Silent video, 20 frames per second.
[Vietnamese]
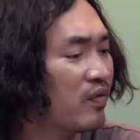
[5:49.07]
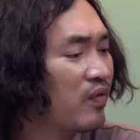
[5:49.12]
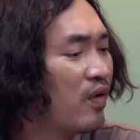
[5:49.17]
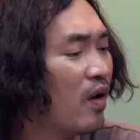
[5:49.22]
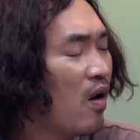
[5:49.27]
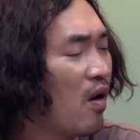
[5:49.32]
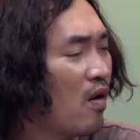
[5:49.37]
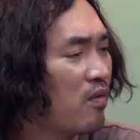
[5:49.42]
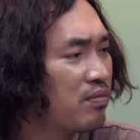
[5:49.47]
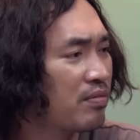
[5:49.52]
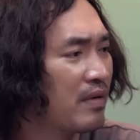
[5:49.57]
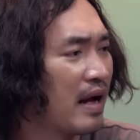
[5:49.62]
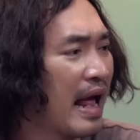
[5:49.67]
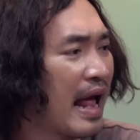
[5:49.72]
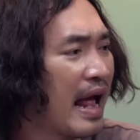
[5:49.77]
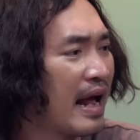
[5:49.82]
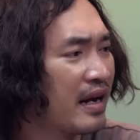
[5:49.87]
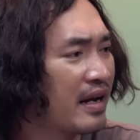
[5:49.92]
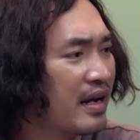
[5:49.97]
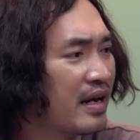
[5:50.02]
Phốt
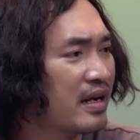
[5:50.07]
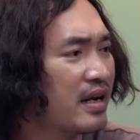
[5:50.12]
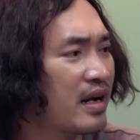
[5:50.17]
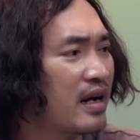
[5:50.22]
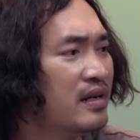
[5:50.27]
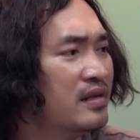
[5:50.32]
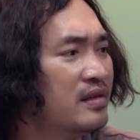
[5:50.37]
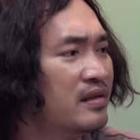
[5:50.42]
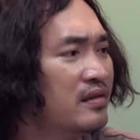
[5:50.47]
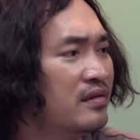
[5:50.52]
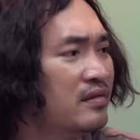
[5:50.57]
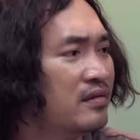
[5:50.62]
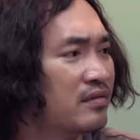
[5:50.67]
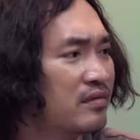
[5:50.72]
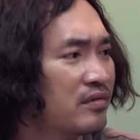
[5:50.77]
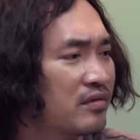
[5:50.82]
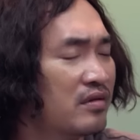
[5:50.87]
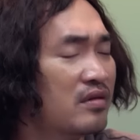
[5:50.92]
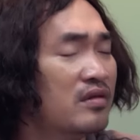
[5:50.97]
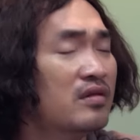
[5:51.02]
ăn đi cưng
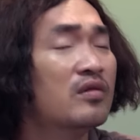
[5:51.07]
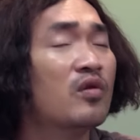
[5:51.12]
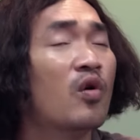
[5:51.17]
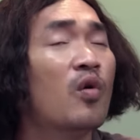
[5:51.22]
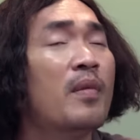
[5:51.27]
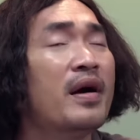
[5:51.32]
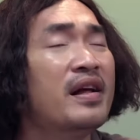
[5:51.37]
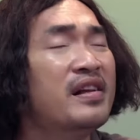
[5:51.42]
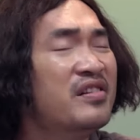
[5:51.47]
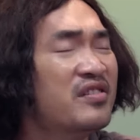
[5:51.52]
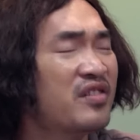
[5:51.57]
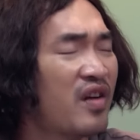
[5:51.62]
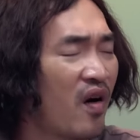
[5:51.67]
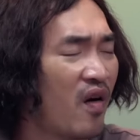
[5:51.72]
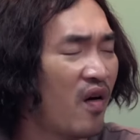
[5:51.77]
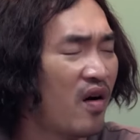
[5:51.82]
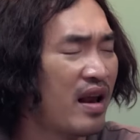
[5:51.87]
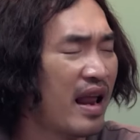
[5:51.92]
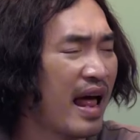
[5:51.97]
Của mấy đứa nhỏ